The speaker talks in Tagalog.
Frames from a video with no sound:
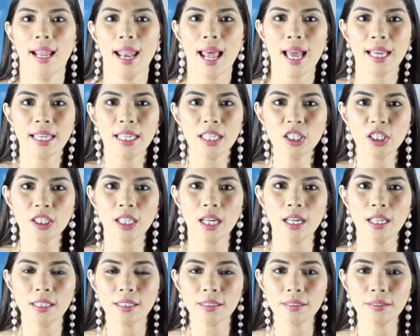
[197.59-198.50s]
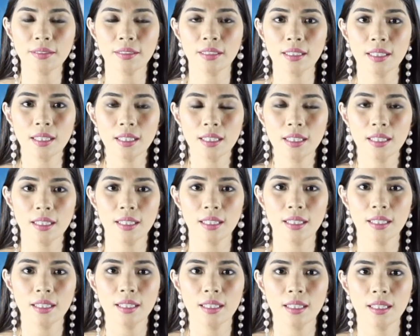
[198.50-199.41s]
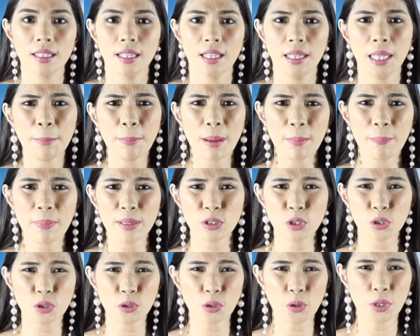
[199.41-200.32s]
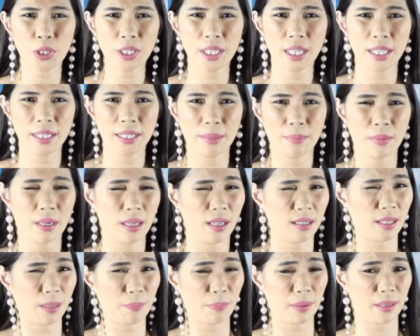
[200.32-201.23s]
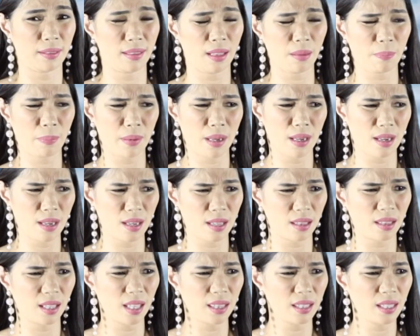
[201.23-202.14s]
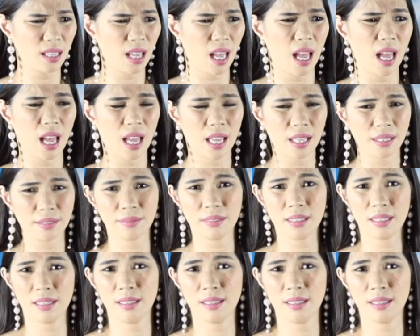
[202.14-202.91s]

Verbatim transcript: Lagi siyang nagpapa-tutorial ng mga tipid-tipid, ganyan.